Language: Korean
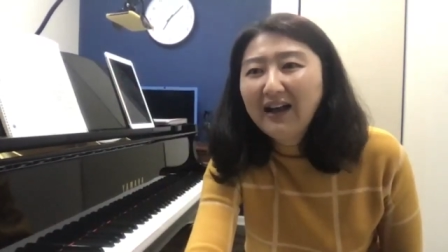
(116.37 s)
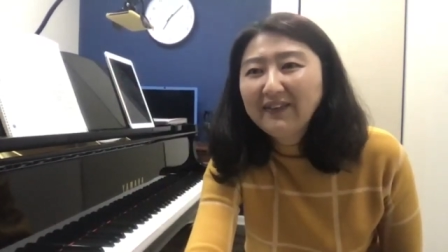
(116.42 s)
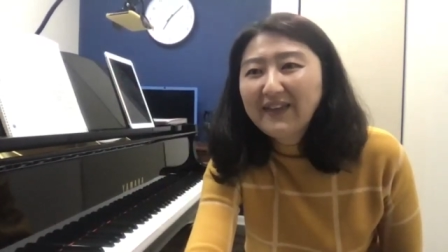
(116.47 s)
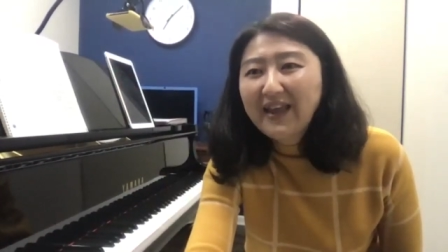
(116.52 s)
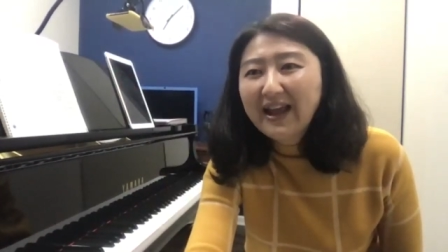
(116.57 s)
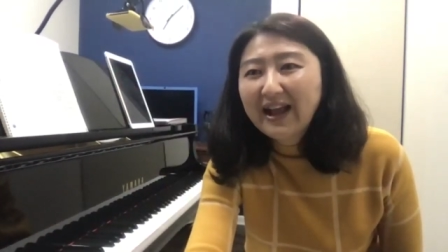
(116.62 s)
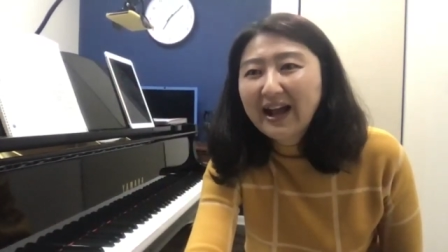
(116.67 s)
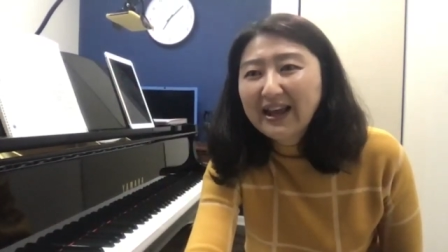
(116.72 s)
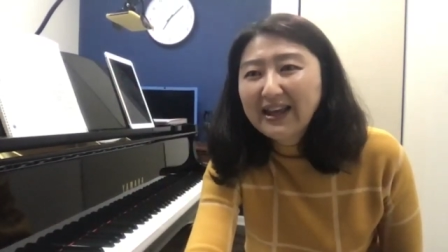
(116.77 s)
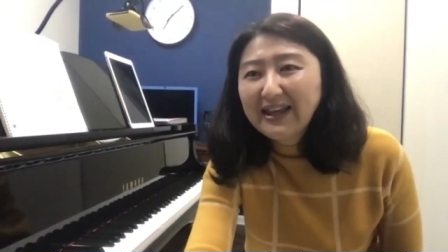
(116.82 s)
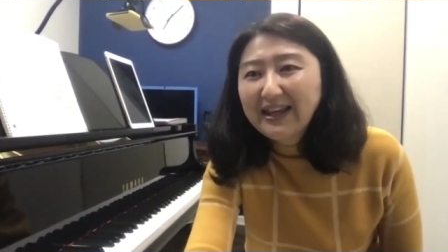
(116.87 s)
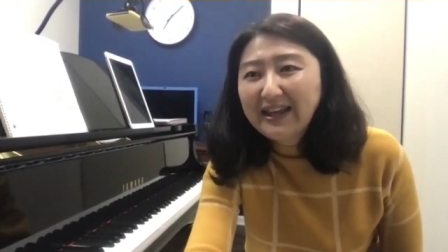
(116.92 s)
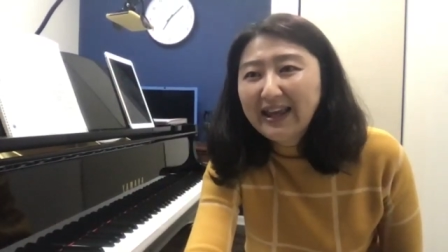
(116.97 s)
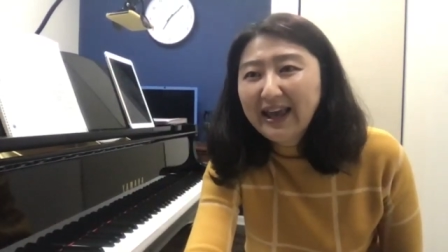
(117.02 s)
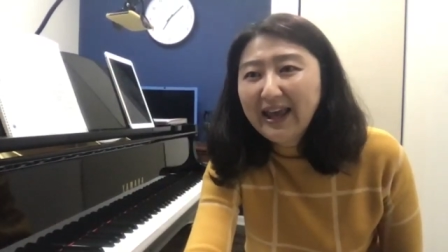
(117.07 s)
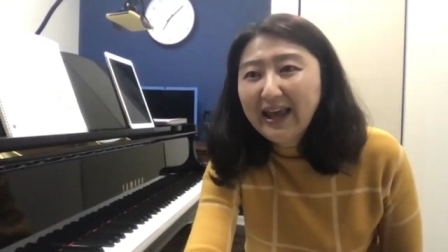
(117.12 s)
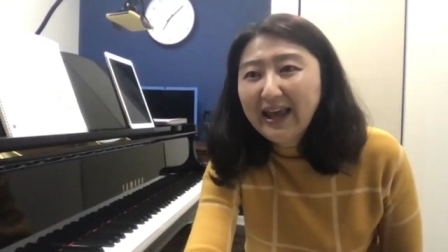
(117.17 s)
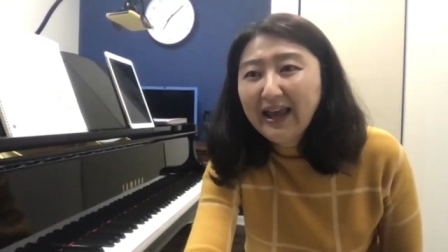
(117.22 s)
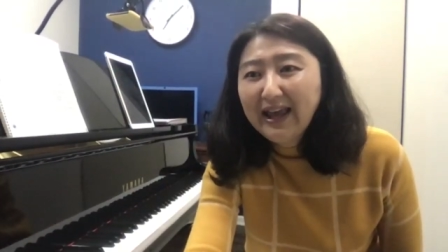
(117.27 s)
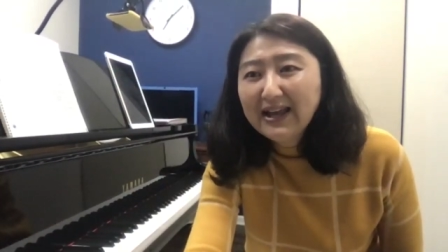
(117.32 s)
내가
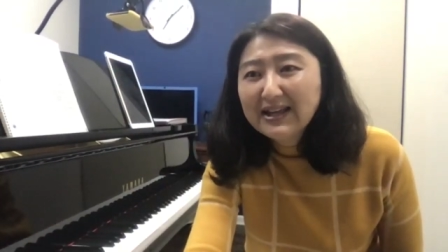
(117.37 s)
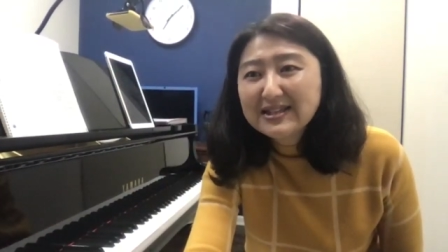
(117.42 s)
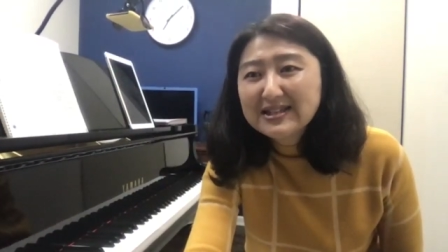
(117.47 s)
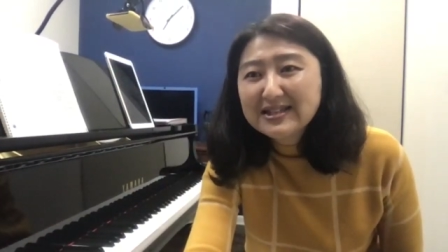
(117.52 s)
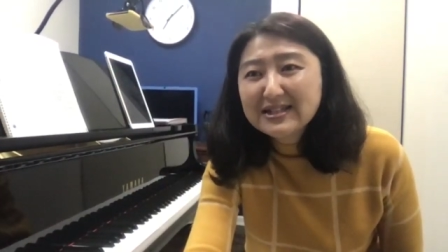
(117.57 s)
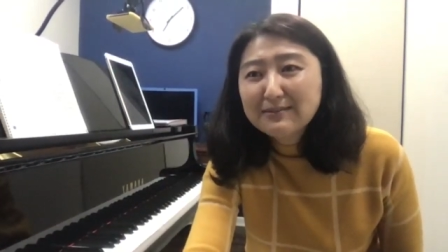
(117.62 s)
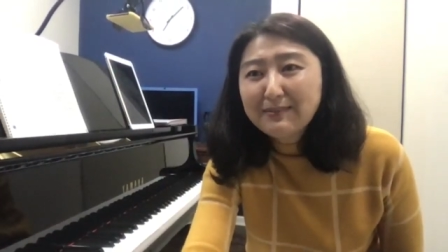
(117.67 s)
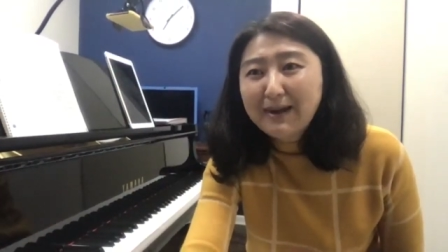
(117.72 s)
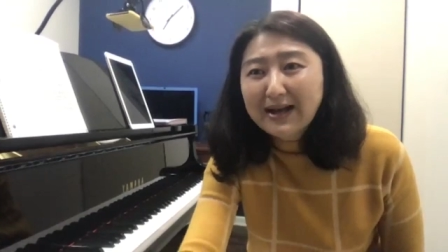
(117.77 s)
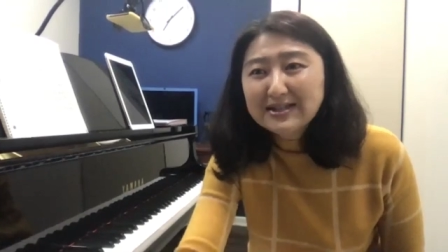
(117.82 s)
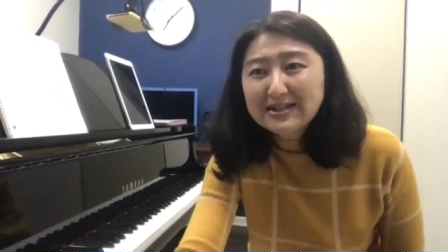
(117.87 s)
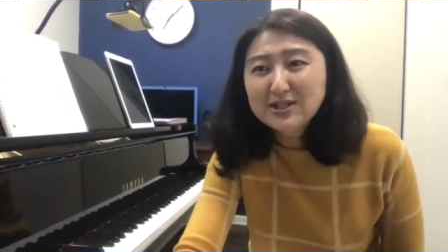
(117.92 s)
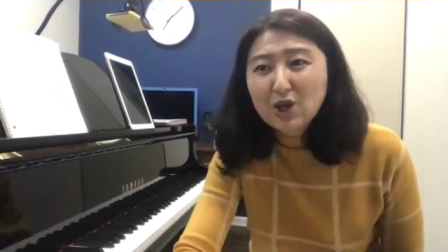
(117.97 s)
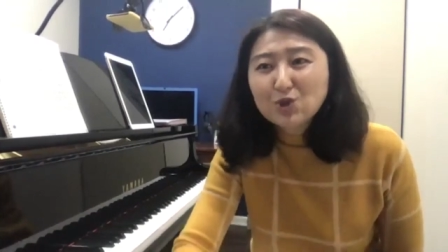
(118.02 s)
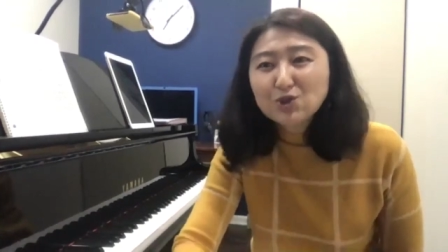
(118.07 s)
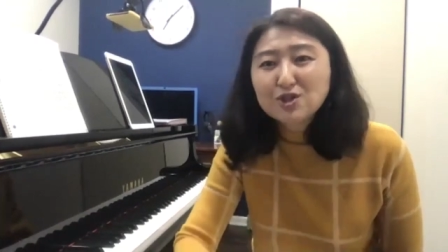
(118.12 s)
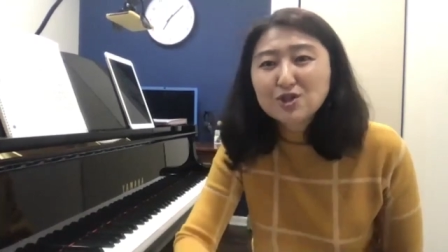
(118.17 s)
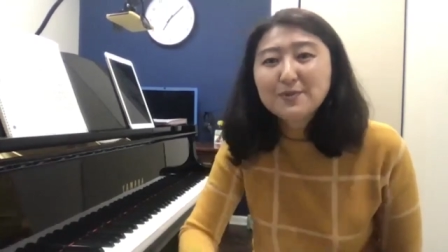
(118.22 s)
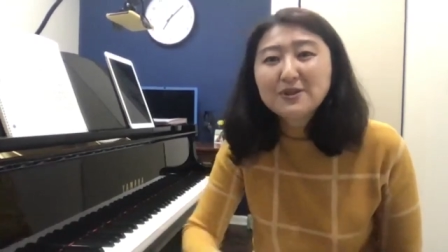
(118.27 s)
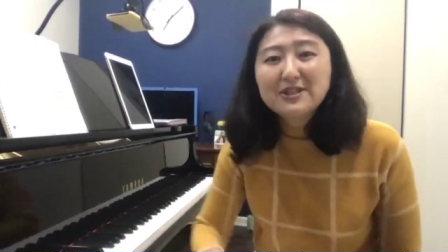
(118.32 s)
이게 지금 아직
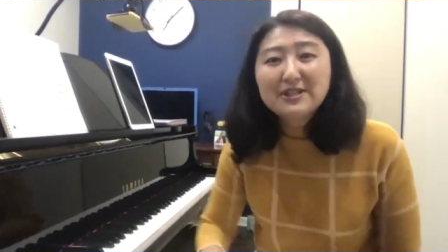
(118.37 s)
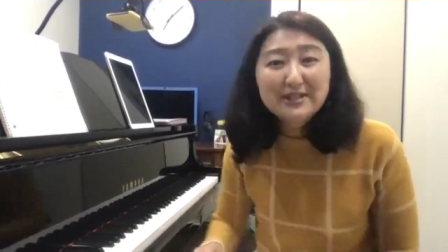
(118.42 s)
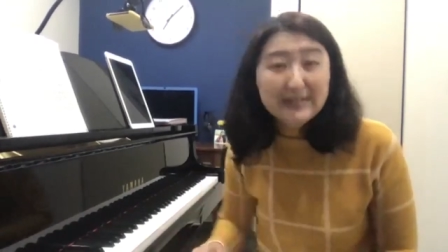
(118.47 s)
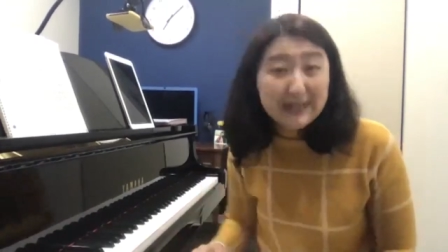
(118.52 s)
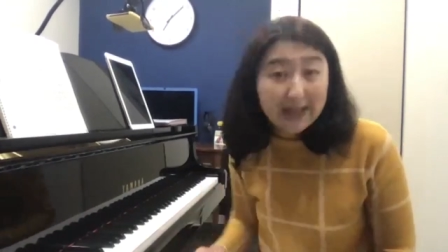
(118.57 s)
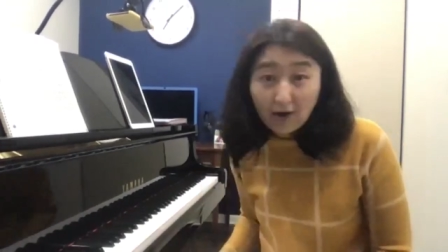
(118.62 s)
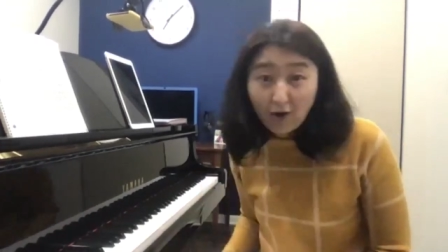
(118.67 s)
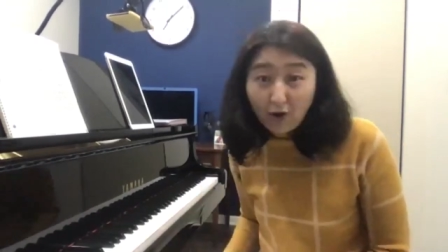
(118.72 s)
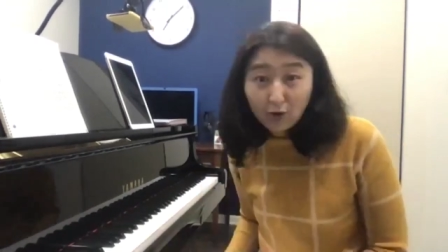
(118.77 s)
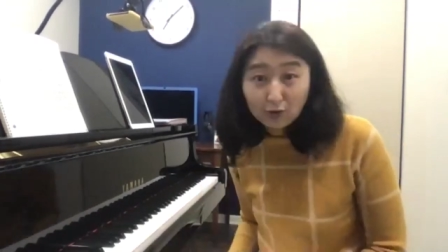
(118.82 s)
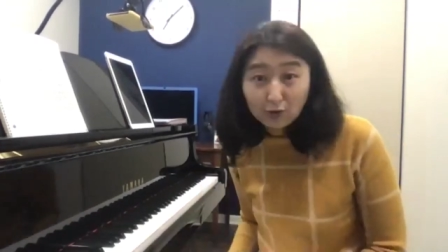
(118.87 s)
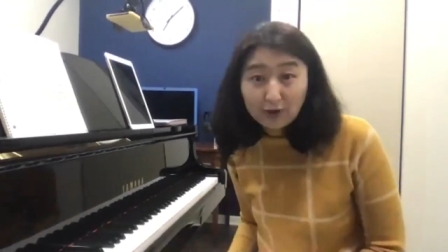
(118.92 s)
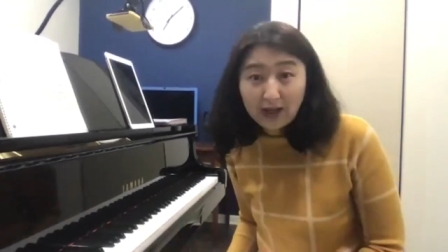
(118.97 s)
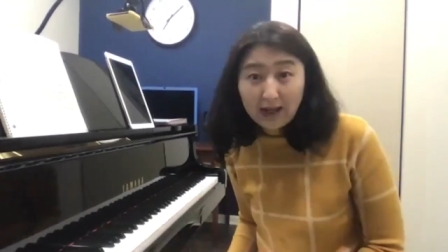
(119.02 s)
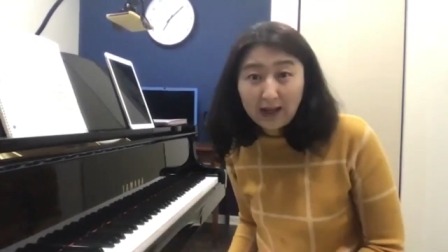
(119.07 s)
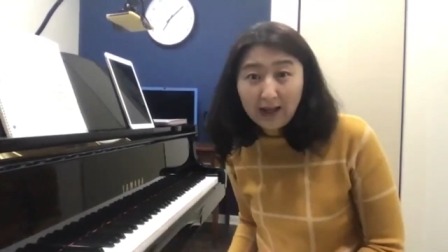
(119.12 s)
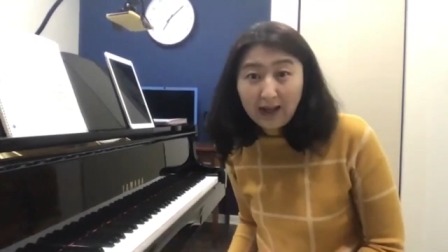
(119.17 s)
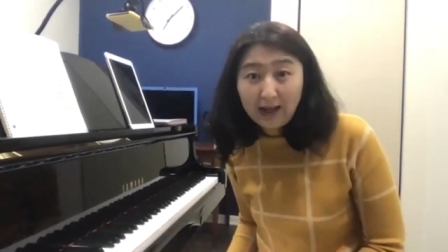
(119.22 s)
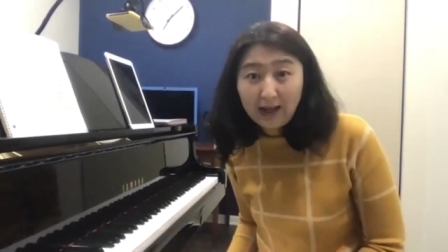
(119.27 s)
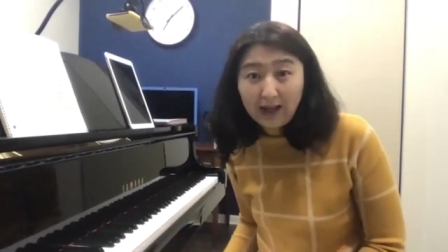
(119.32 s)
연습이 덜 된
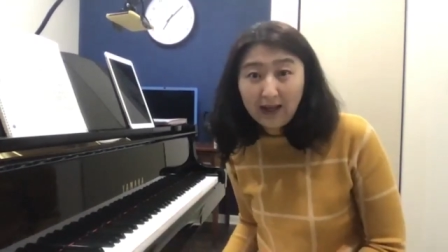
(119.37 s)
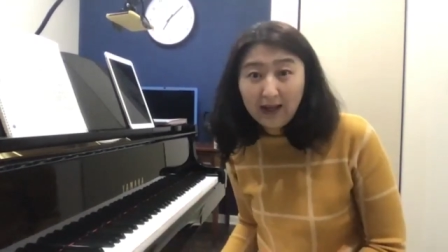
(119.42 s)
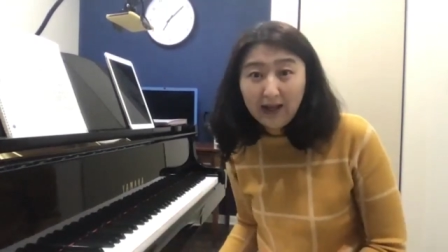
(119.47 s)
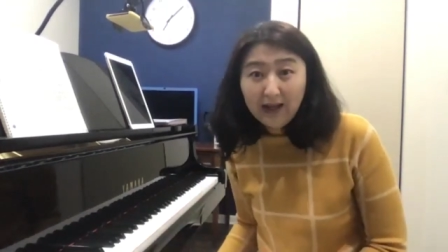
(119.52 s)
거구나.